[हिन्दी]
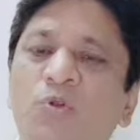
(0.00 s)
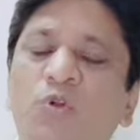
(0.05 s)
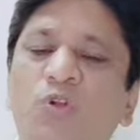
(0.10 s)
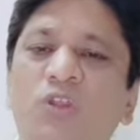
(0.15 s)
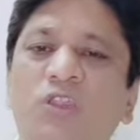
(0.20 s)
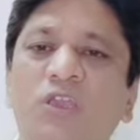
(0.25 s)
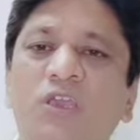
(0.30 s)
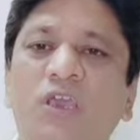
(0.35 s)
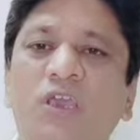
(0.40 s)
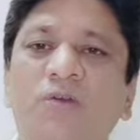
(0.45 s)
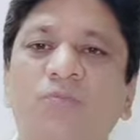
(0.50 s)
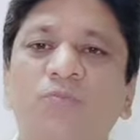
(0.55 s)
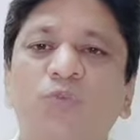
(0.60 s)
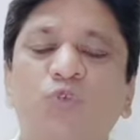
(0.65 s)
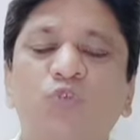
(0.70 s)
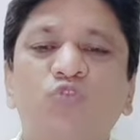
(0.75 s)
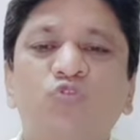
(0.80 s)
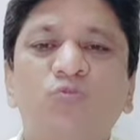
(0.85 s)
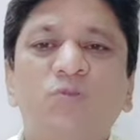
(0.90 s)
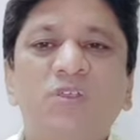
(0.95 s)
रोटी है
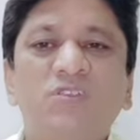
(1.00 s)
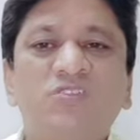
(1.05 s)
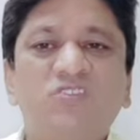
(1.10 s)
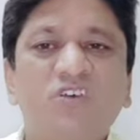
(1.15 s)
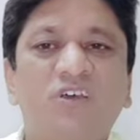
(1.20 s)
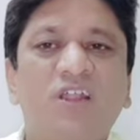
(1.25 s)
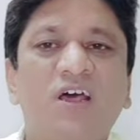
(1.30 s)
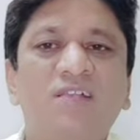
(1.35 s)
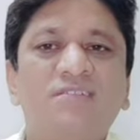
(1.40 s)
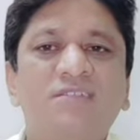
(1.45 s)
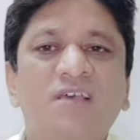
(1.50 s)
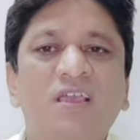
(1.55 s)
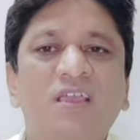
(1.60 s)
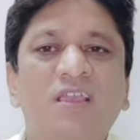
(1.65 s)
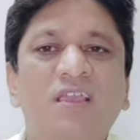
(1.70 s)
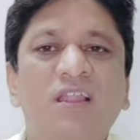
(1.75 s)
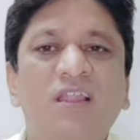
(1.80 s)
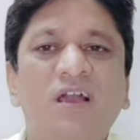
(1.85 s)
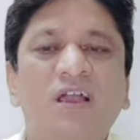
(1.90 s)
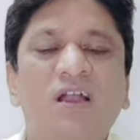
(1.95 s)
उसमें ज़रा सा
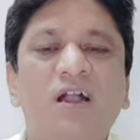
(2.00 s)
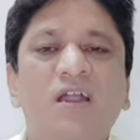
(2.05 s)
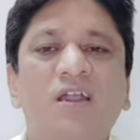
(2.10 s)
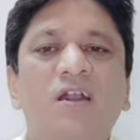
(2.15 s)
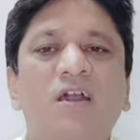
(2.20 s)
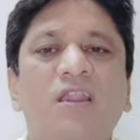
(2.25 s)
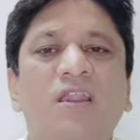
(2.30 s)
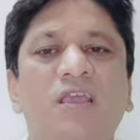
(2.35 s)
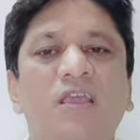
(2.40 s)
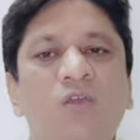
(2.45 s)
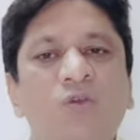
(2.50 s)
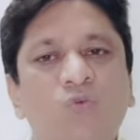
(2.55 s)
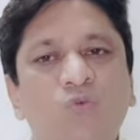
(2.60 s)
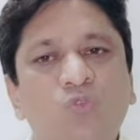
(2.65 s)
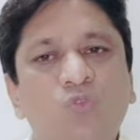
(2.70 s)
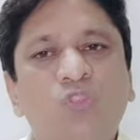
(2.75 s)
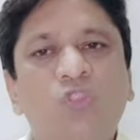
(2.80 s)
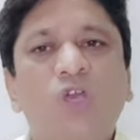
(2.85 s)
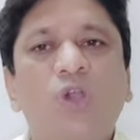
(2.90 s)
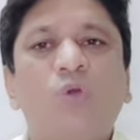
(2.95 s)
घी लगा करके
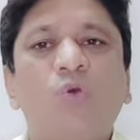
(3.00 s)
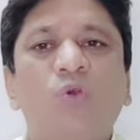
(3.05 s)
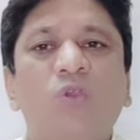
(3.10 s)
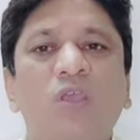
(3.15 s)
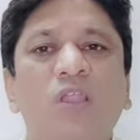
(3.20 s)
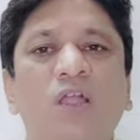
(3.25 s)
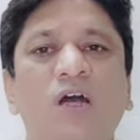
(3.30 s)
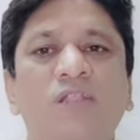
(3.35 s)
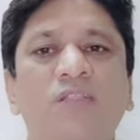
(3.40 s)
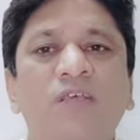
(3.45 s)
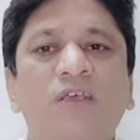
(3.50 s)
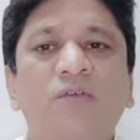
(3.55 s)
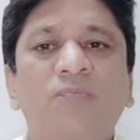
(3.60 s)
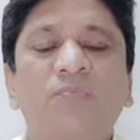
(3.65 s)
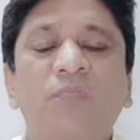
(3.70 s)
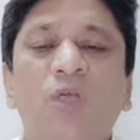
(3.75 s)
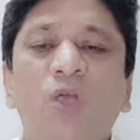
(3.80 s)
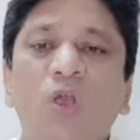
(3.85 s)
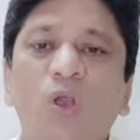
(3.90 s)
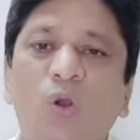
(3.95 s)
कुत्ते को खिला दें
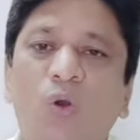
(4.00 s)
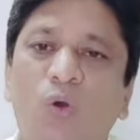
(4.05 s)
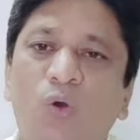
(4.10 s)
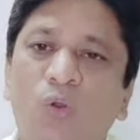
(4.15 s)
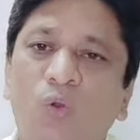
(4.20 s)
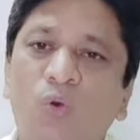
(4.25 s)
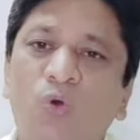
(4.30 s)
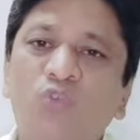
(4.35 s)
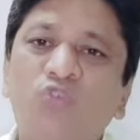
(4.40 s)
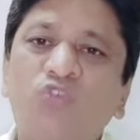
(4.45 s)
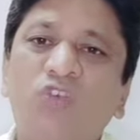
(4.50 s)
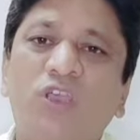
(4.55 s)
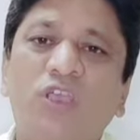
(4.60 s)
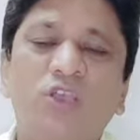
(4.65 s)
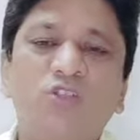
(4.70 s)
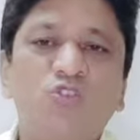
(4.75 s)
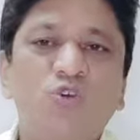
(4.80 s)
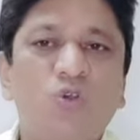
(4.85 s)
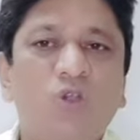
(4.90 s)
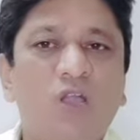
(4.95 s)
और हो
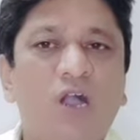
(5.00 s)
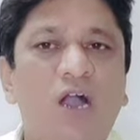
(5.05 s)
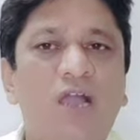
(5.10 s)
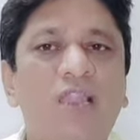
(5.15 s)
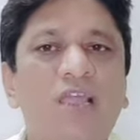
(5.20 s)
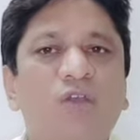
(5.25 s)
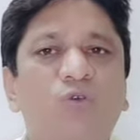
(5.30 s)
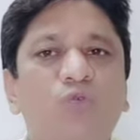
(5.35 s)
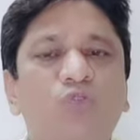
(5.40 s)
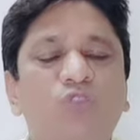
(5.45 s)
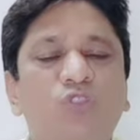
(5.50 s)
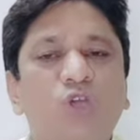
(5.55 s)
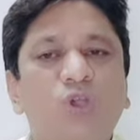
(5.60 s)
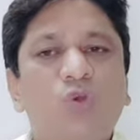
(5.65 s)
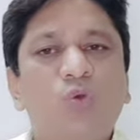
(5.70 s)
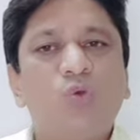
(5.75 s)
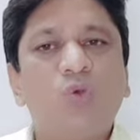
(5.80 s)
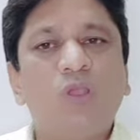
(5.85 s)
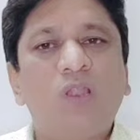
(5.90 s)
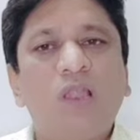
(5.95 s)
सके तो काले कुत्ते
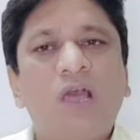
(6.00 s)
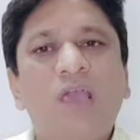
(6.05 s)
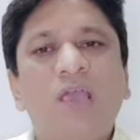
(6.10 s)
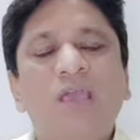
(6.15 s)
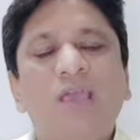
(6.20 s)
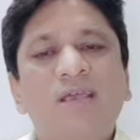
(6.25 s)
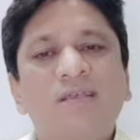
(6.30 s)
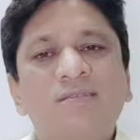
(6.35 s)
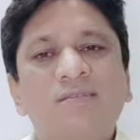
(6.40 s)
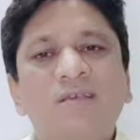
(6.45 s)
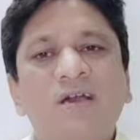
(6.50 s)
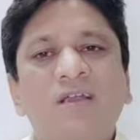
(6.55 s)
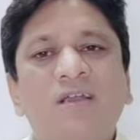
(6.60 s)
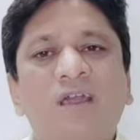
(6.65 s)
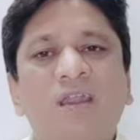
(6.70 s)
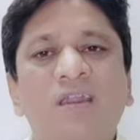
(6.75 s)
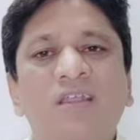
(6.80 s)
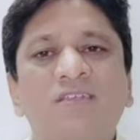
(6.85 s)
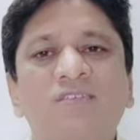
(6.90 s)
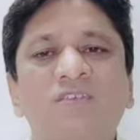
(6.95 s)
को खिलाएं ऐसा
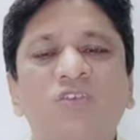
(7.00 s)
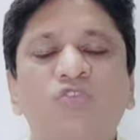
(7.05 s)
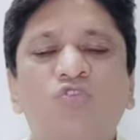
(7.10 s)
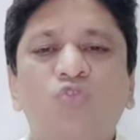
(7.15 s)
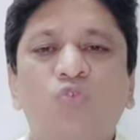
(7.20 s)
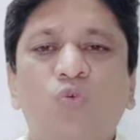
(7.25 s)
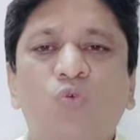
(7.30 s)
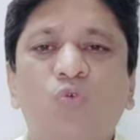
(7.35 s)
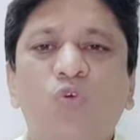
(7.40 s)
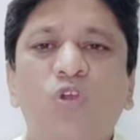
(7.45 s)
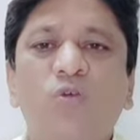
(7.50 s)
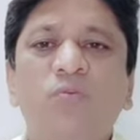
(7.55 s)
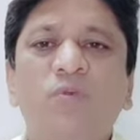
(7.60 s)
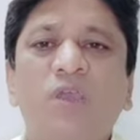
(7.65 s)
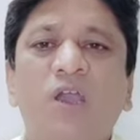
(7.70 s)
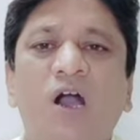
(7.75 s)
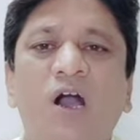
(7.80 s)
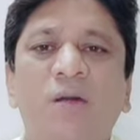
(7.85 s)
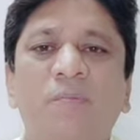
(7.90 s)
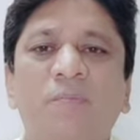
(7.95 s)
करने से जो कोई
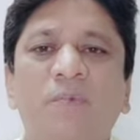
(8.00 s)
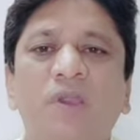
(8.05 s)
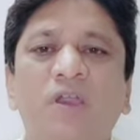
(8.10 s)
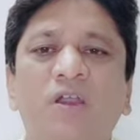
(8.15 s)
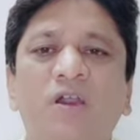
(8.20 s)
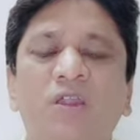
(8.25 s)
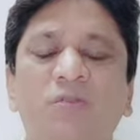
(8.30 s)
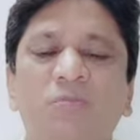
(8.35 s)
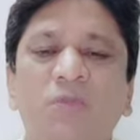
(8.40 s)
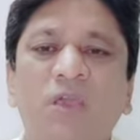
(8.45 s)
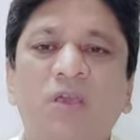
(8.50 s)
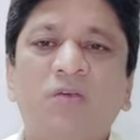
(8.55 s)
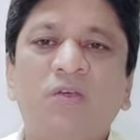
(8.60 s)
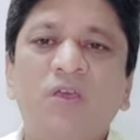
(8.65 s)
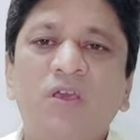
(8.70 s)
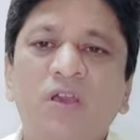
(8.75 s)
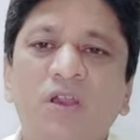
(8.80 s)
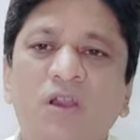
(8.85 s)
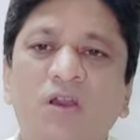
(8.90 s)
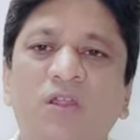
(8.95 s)
भी आपके घर में
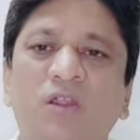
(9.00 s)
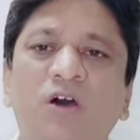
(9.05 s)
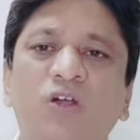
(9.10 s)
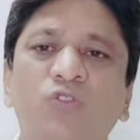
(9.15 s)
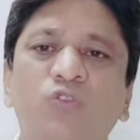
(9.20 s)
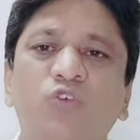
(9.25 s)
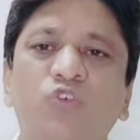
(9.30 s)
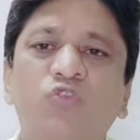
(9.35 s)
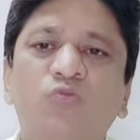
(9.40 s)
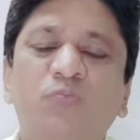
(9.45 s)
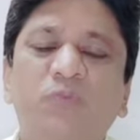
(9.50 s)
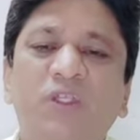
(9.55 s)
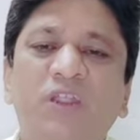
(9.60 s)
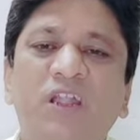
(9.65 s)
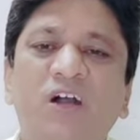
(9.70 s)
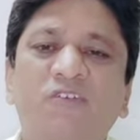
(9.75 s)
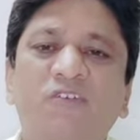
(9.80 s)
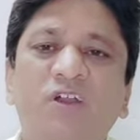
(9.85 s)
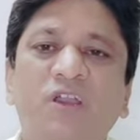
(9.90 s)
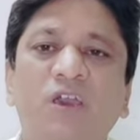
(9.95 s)
ग्रह दोष
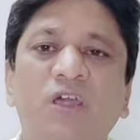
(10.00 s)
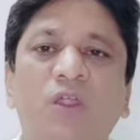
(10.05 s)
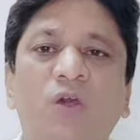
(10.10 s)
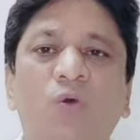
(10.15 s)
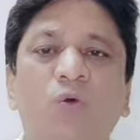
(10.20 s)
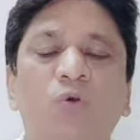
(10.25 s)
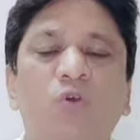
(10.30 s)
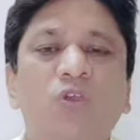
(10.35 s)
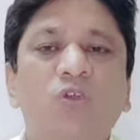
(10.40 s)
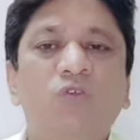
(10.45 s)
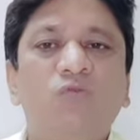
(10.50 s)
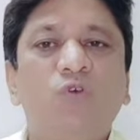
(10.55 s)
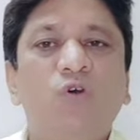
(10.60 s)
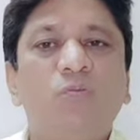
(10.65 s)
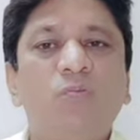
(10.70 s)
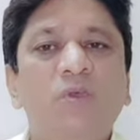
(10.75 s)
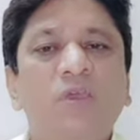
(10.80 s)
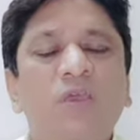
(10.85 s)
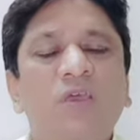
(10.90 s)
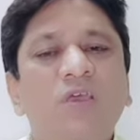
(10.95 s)
पीड़ा वगैरह होगी वो
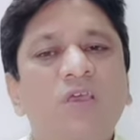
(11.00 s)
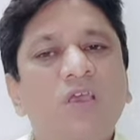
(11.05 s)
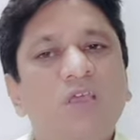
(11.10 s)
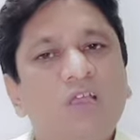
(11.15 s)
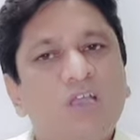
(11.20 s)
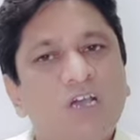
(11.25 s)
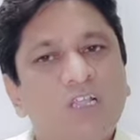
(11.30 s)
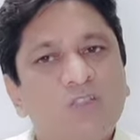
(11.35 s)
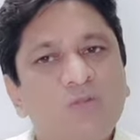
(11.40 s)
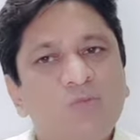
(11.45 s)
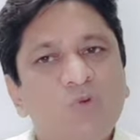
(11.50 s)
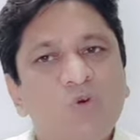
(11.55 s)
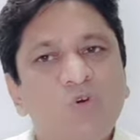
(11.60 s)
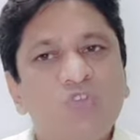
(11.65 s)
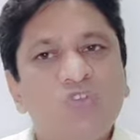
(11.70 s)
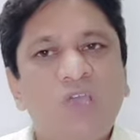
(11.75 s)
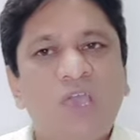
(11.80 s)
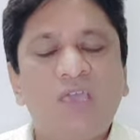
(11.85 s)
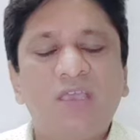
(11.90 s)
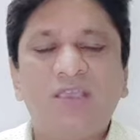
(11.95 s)
भी खत्म हो
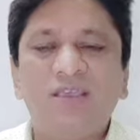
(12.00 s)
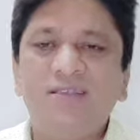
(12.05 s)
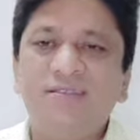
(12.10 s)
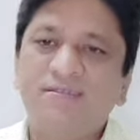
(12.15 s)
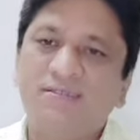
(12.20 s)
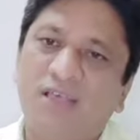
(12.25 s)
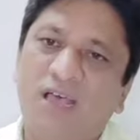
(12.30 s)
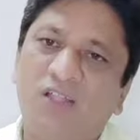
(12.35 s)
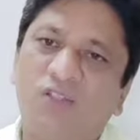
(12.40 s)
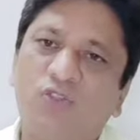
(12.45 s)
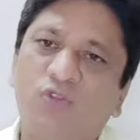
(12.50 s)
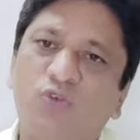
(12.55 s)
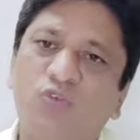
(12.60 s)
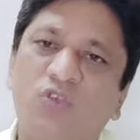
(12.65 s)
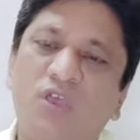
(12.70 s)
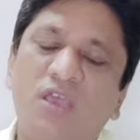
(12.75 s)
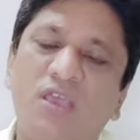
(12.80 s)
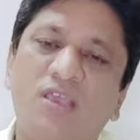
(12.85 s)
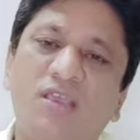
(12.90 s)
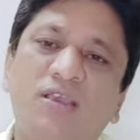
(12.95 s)
जाएगी शांत हो
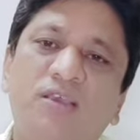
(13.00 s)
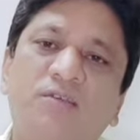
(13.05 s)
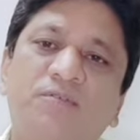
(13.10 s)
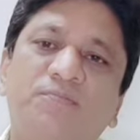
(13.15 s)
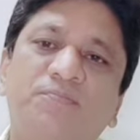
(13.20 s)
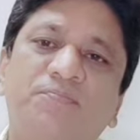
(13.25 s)
जाएगी